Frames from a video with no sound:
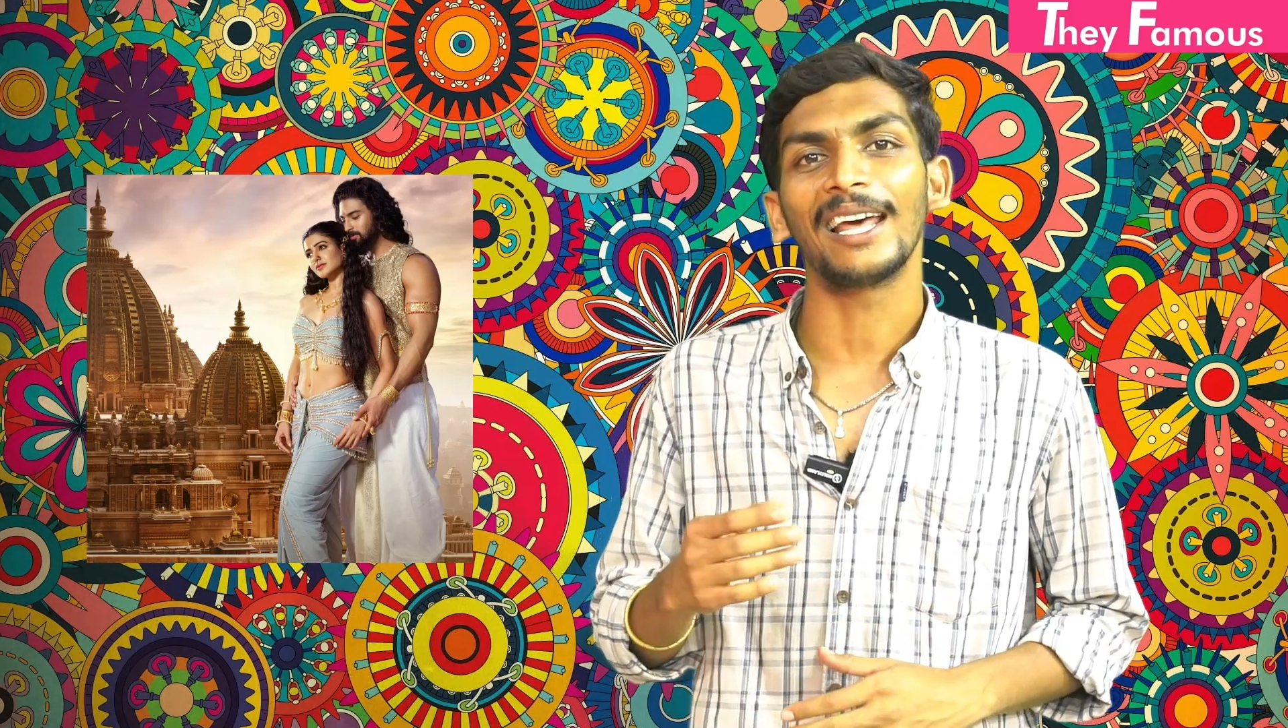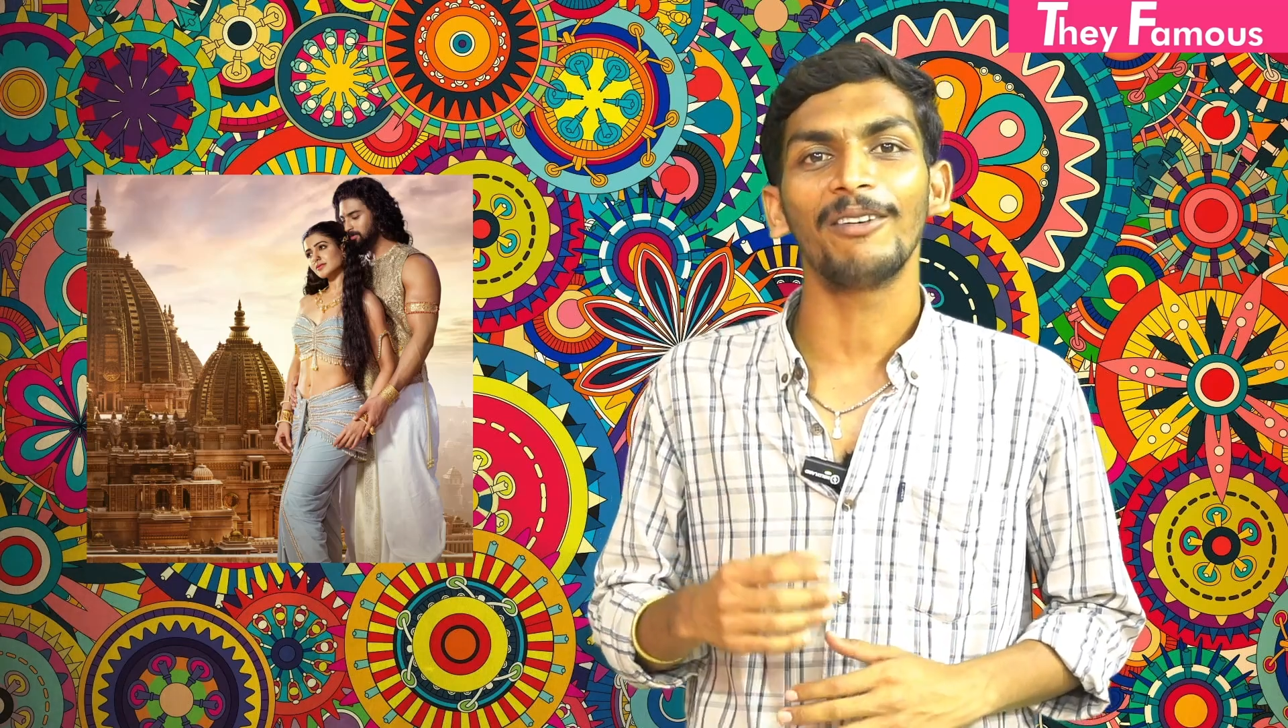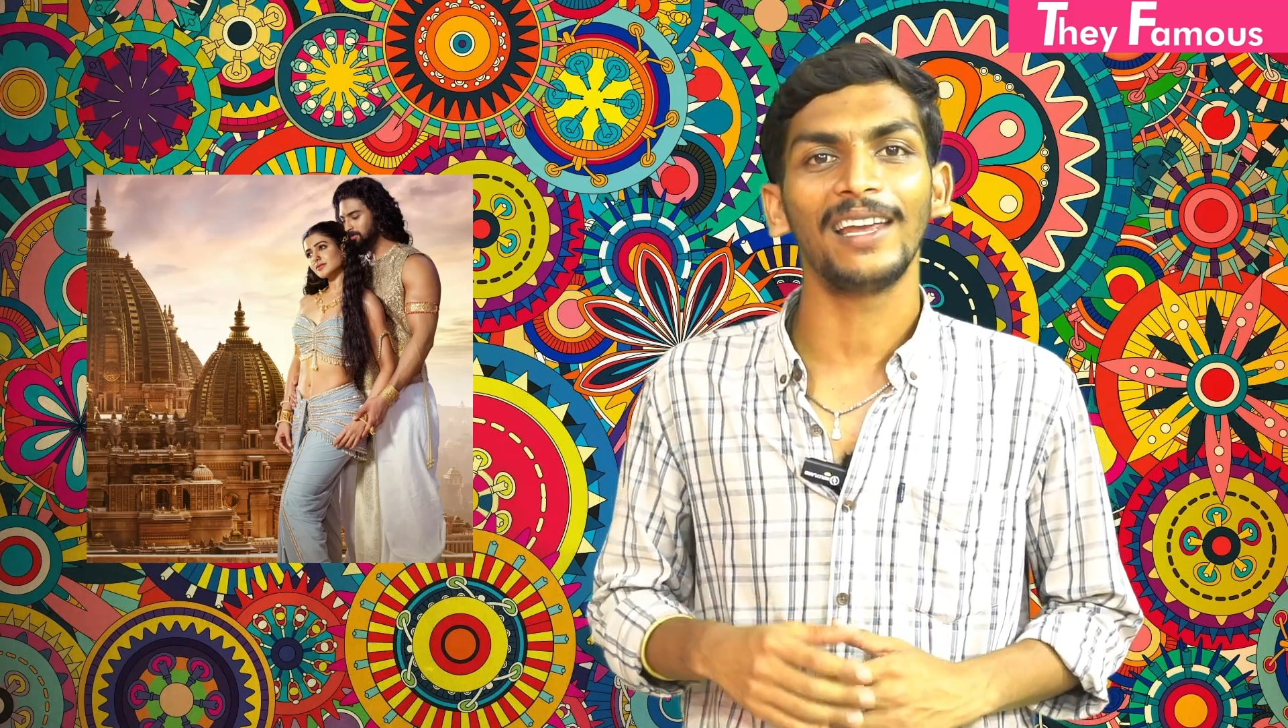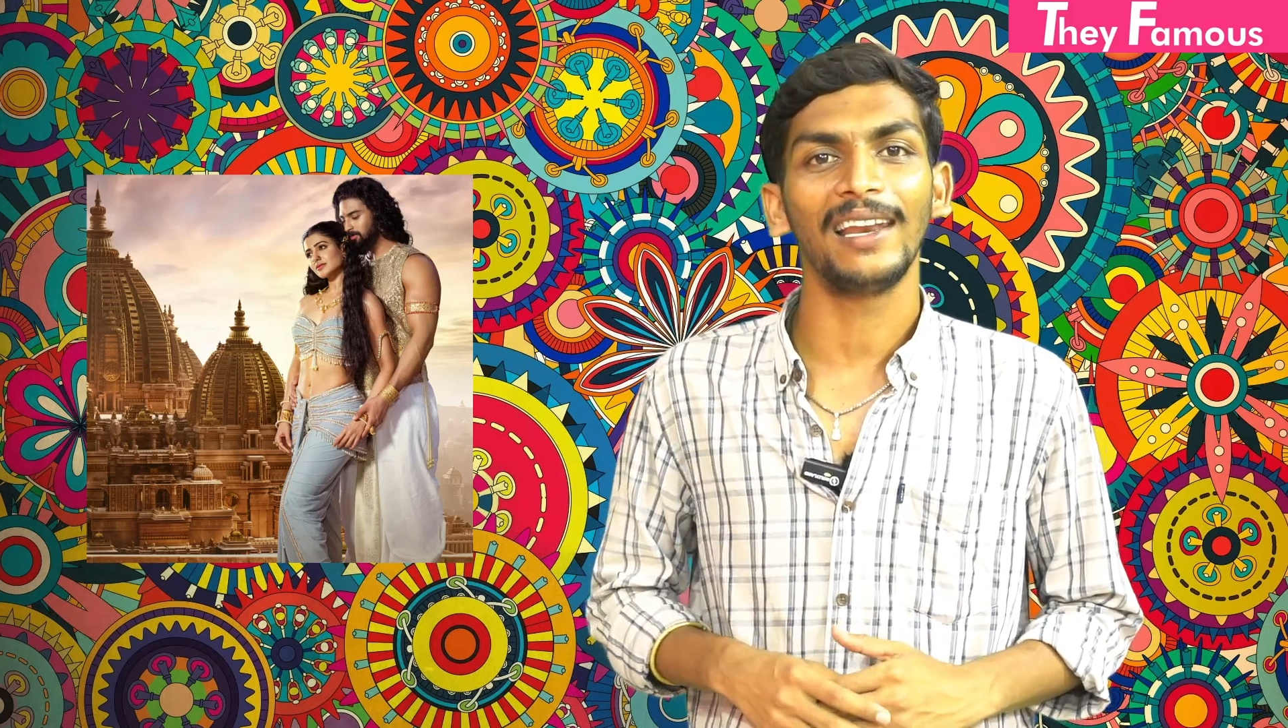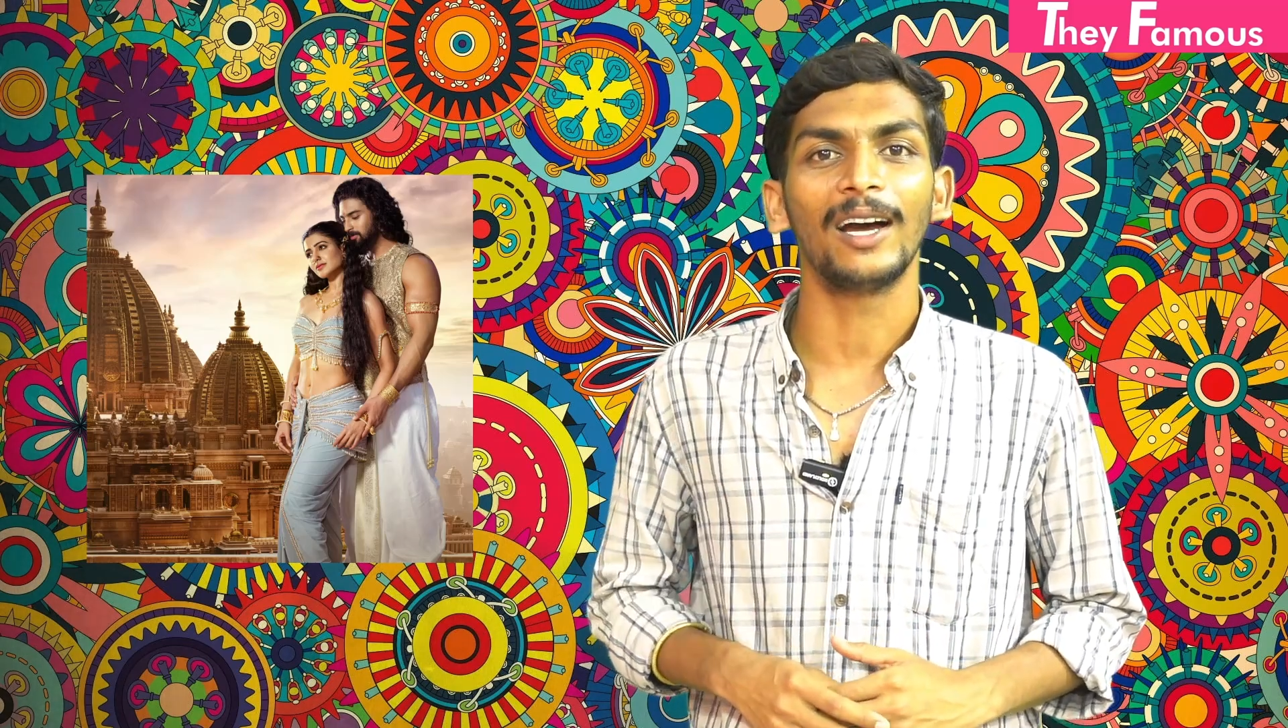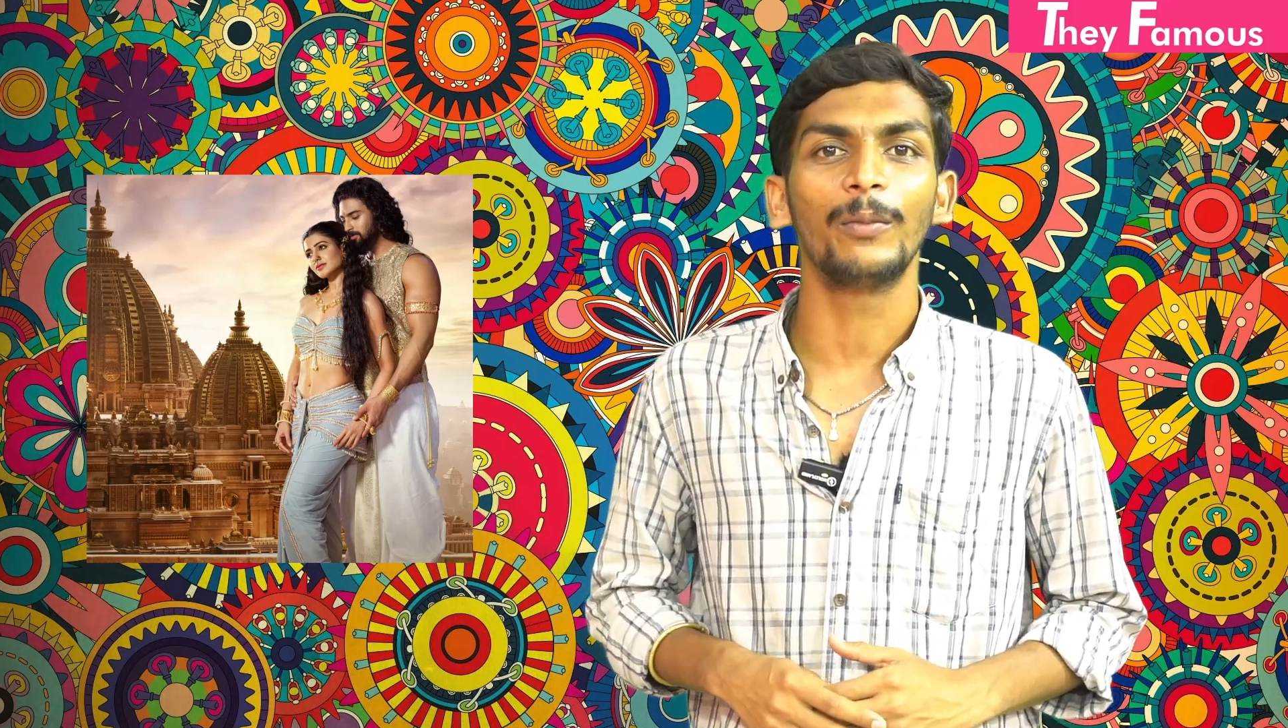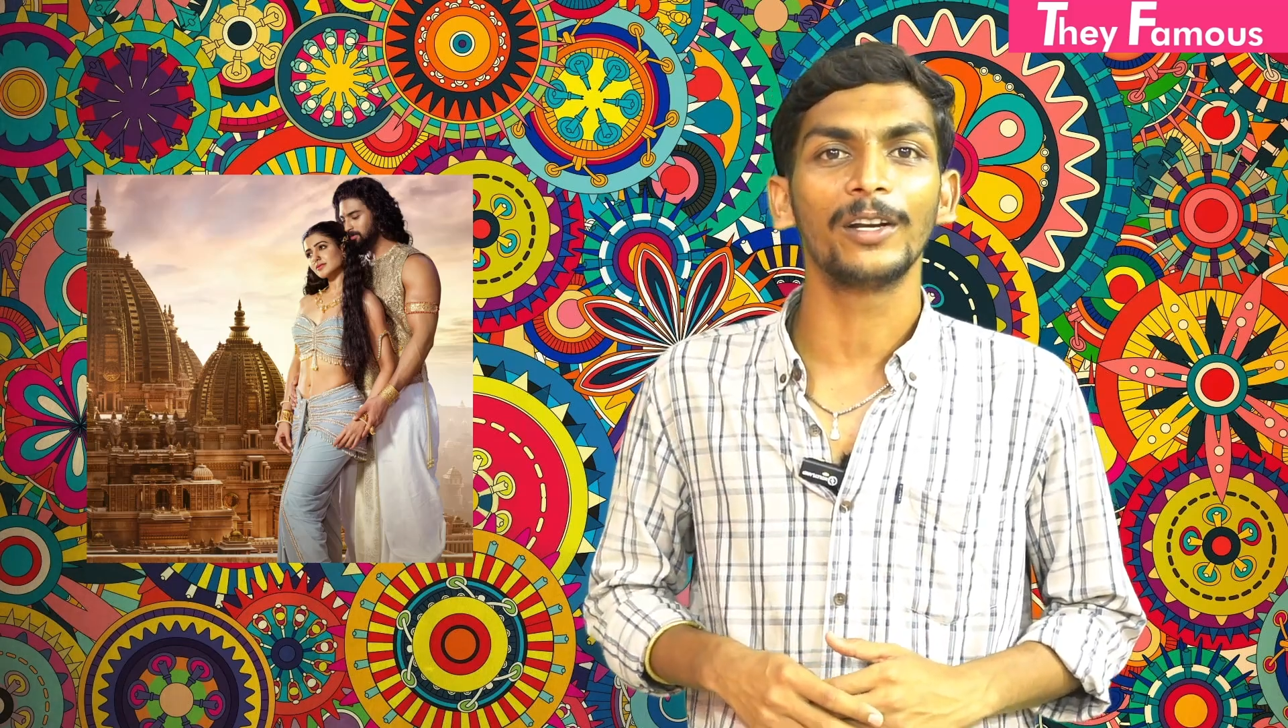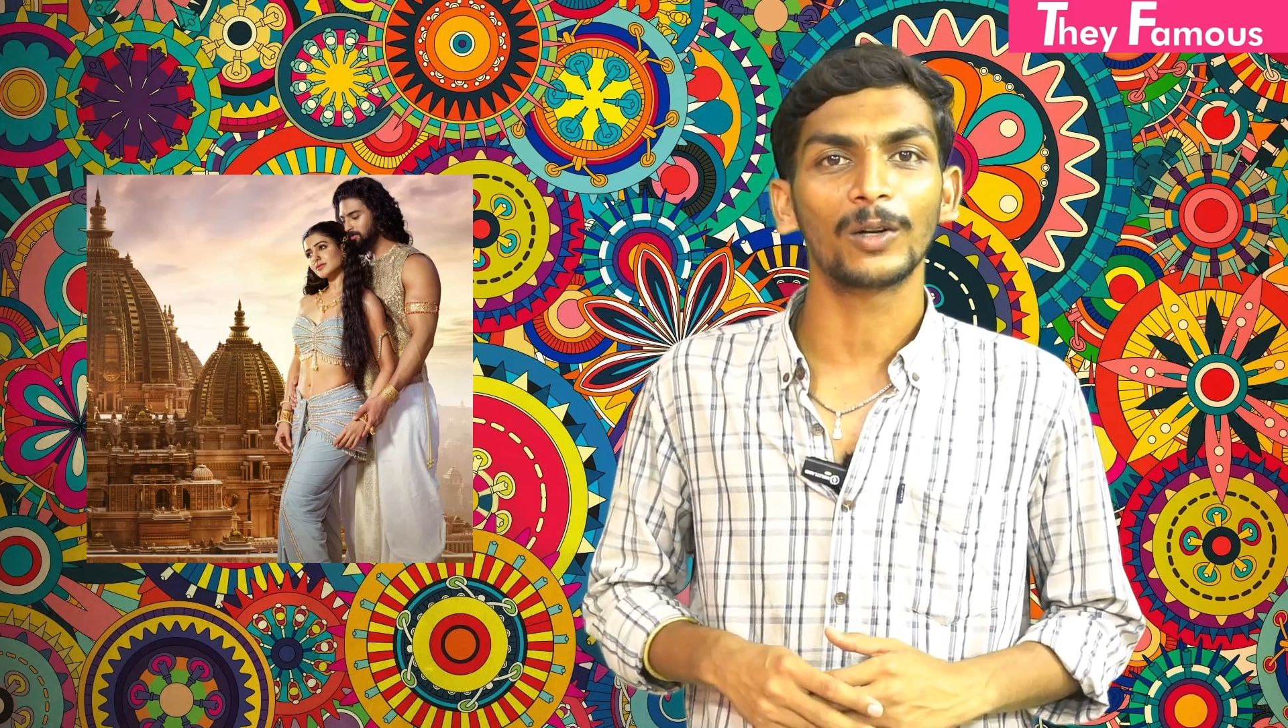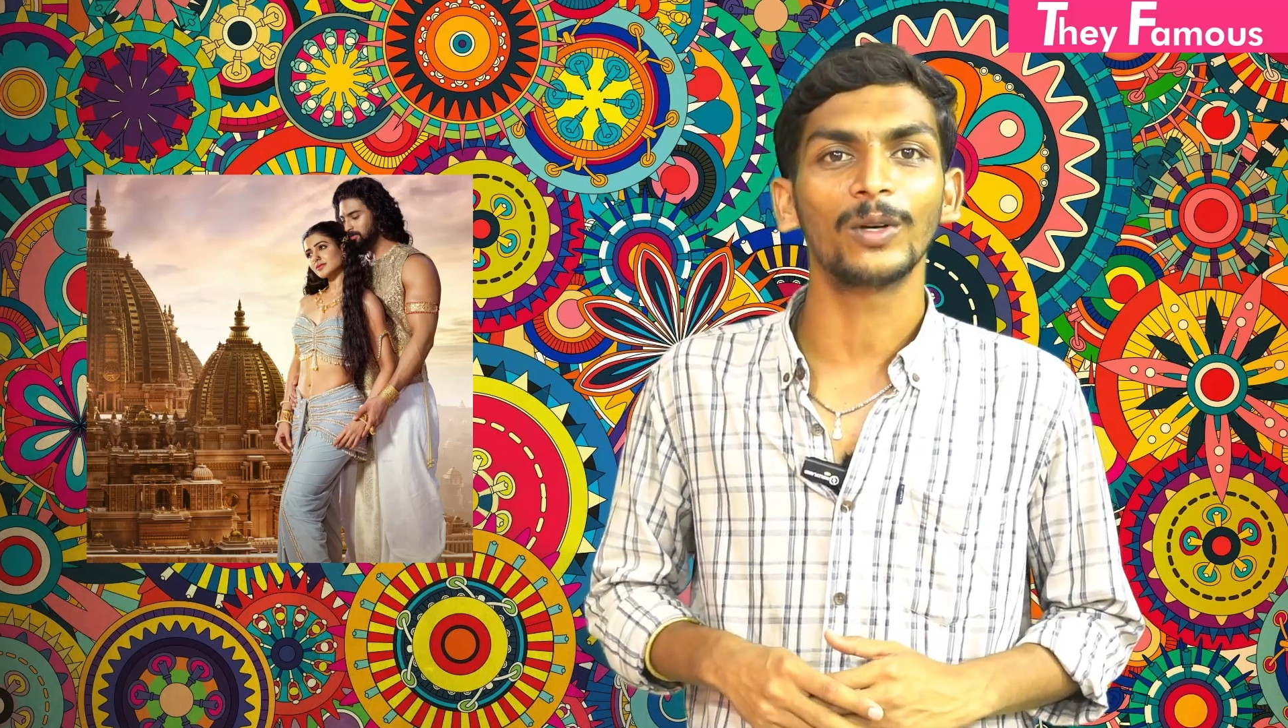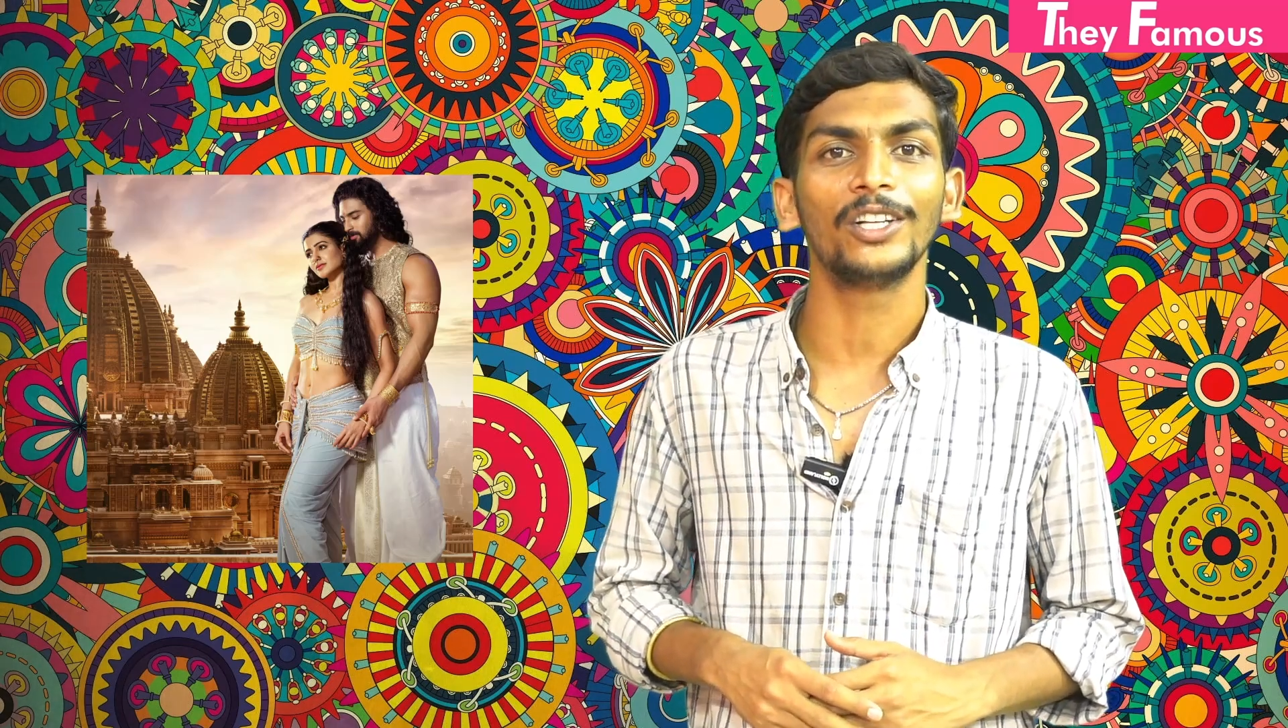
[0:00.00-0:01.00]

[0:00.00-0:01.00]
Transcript: நல்லாவே இல்லை அப்படின்ற